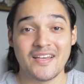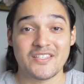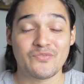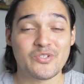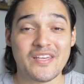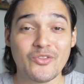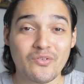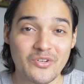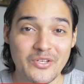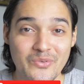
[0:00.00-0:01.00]
Se você é
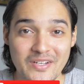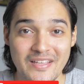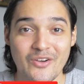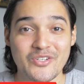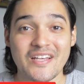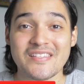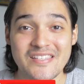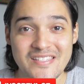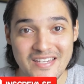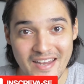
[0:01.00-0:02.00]
novo aqui no canal, já se
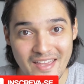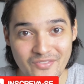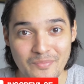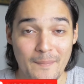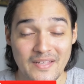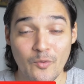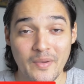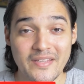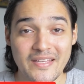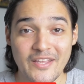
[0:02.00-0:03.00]
inscreve para não
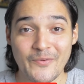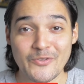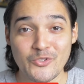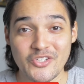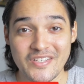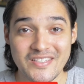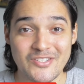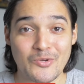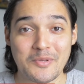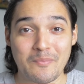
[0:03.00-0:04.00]
perder nenhuma notícia
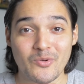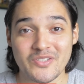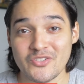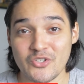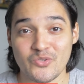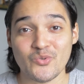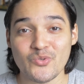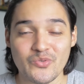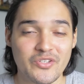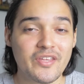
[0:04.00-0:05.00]
sobre bolsas de
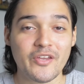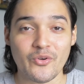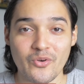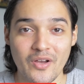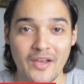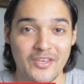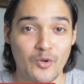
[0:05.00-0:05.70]
estudo no exterior